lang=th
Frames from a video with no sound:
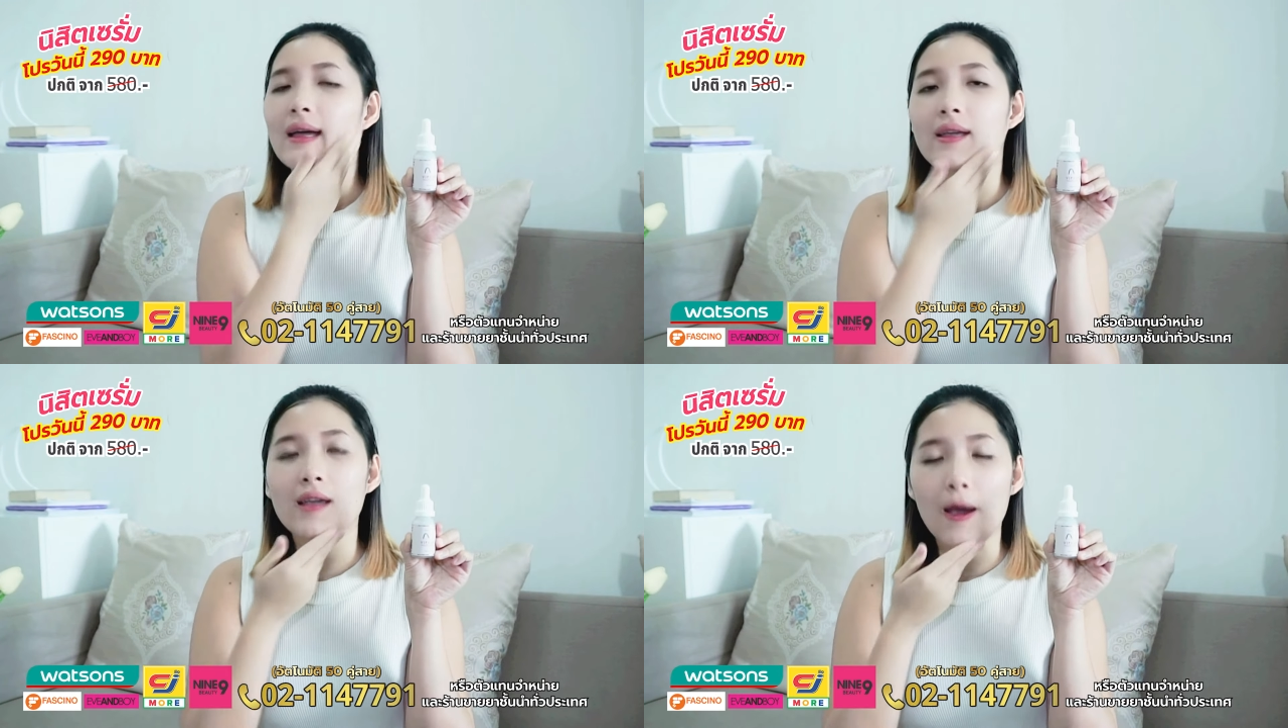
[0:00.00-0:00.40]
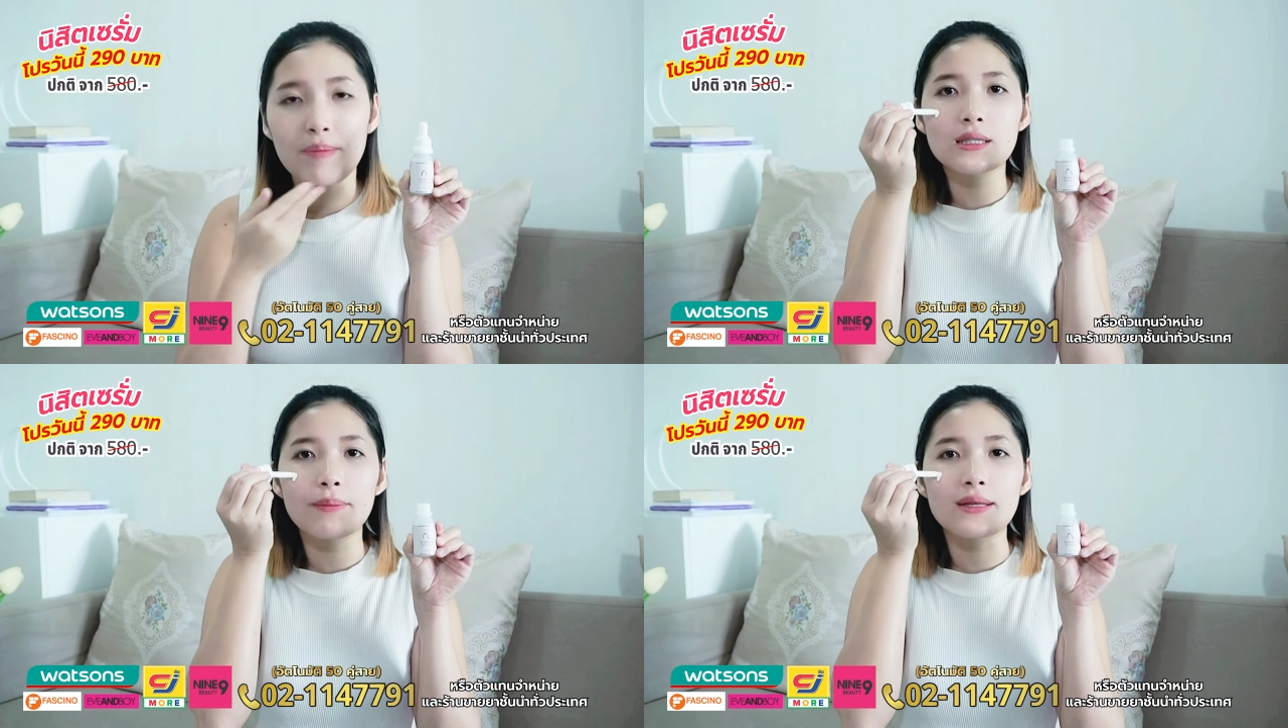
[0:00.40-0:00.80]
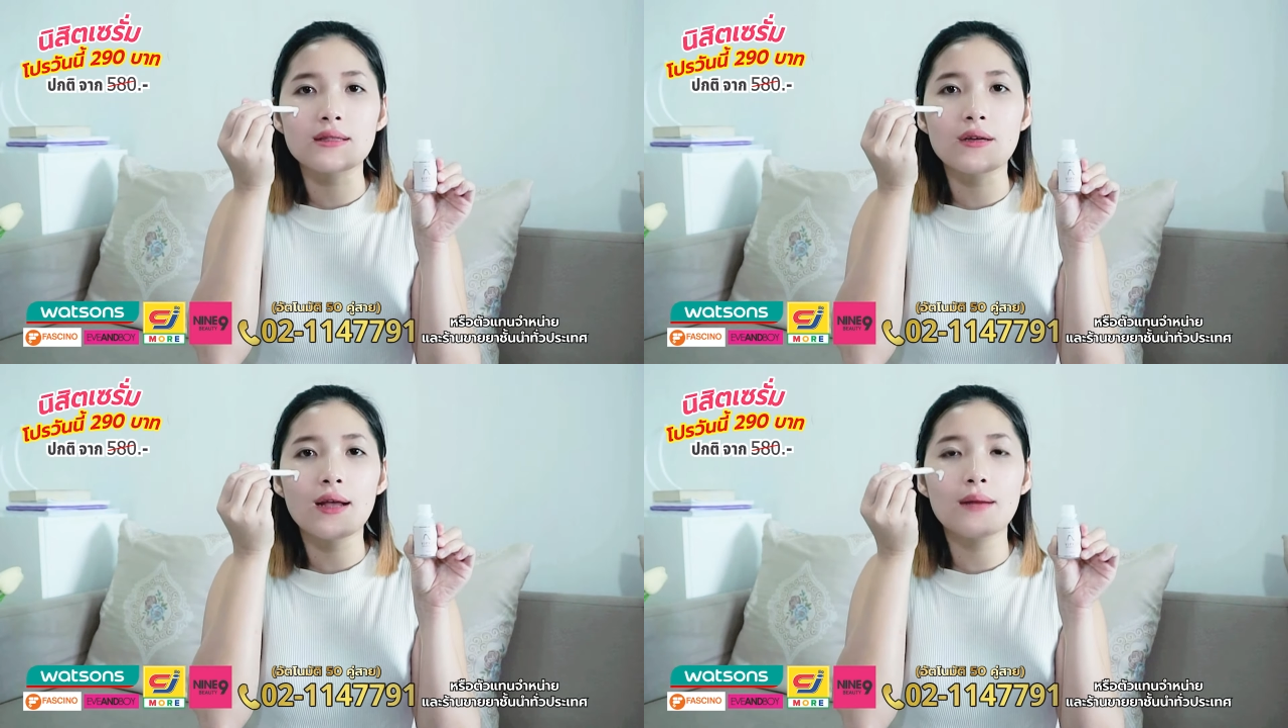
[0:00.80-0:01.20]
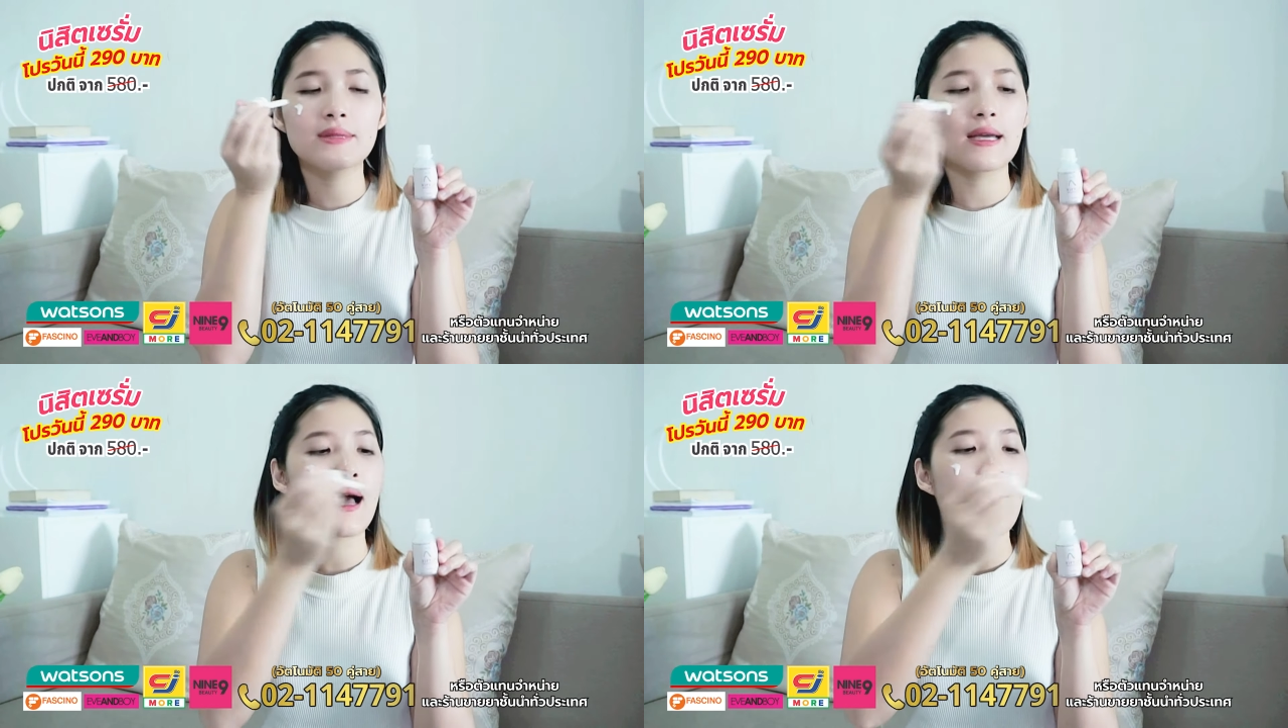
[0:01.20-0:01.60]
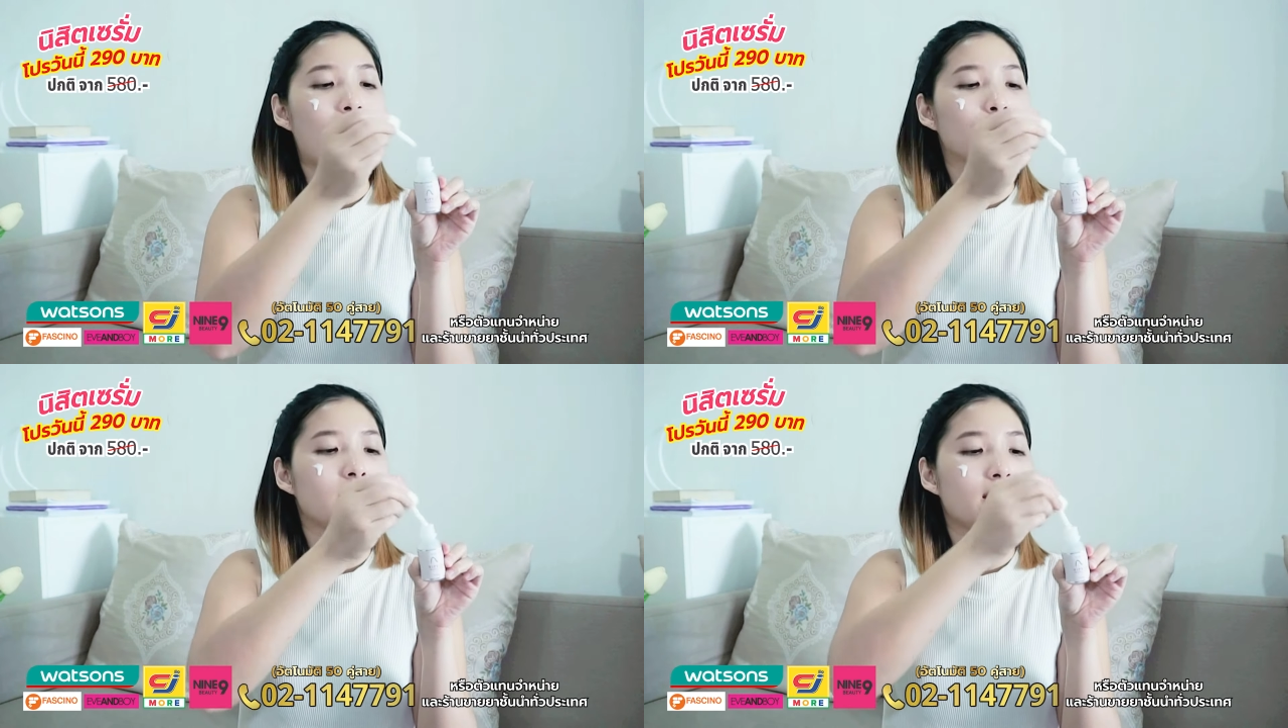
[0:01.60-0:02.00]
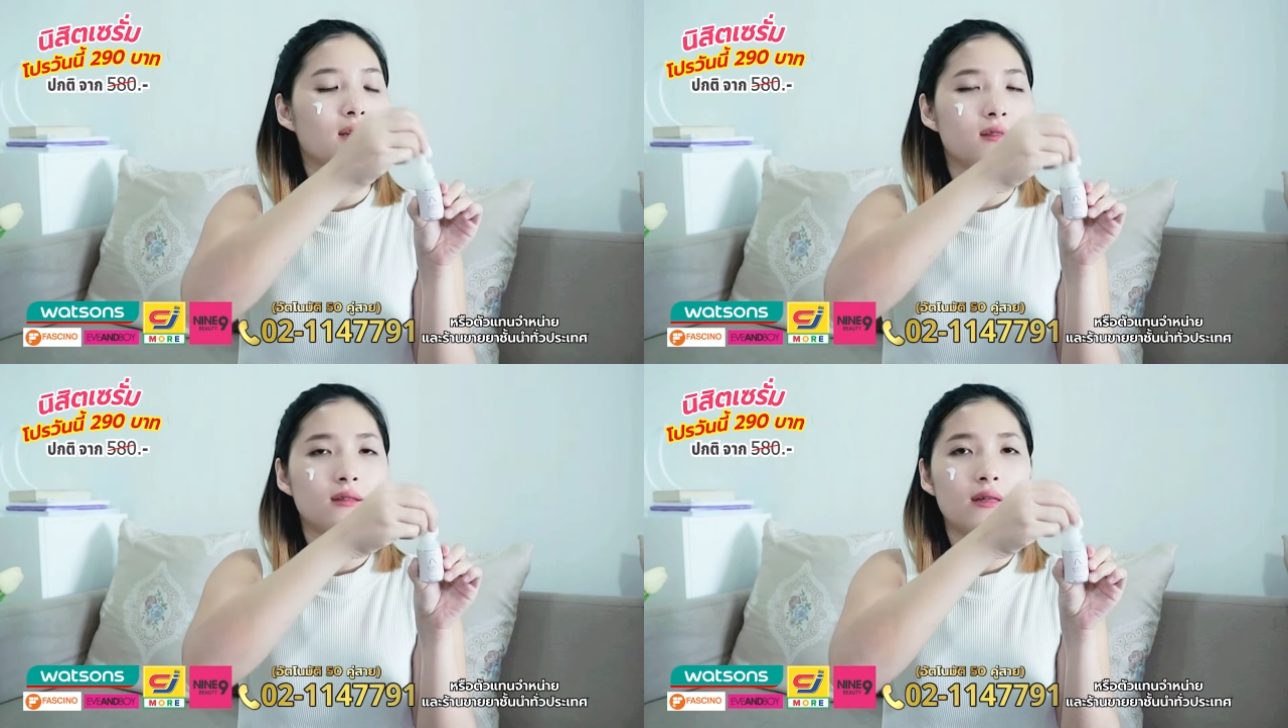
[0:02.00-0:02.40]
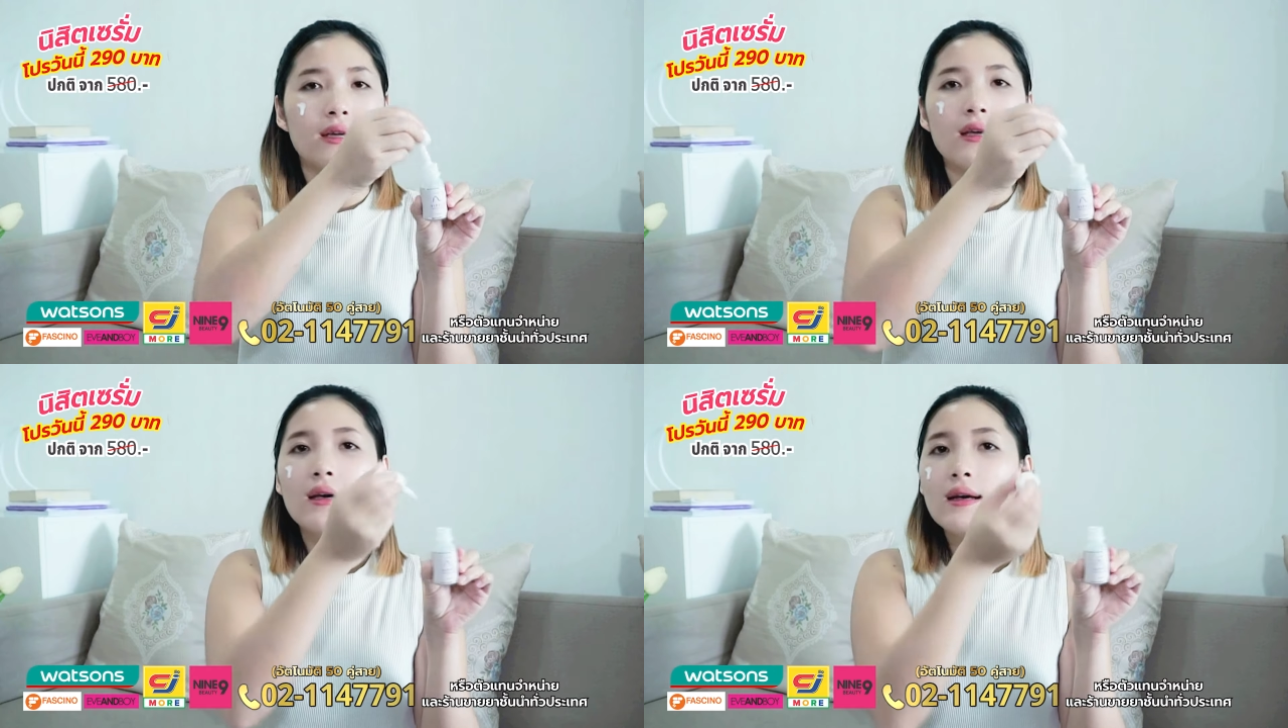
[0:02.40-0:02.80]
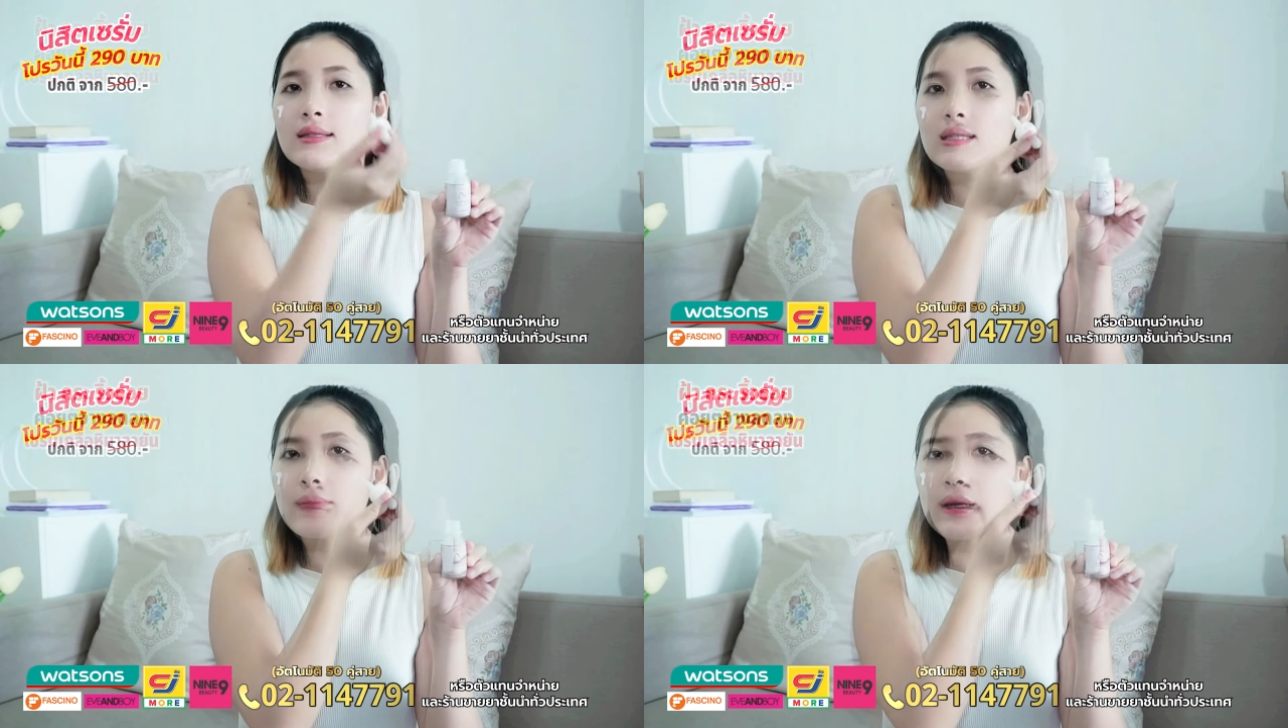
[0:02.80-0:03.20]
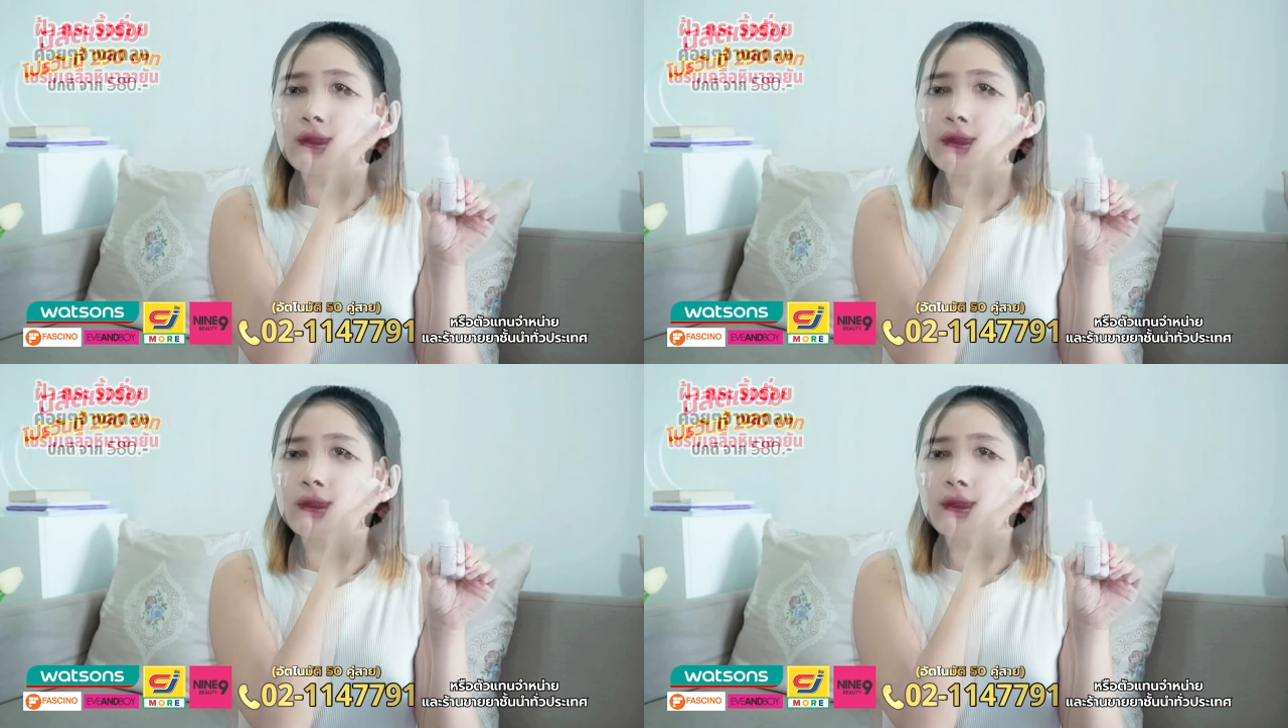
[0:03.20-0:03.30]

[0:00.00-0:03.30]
เ้ยอย่างผิวหน้าดูสวยขึ้น ดูสุขภาพดีขึ้นเนาะ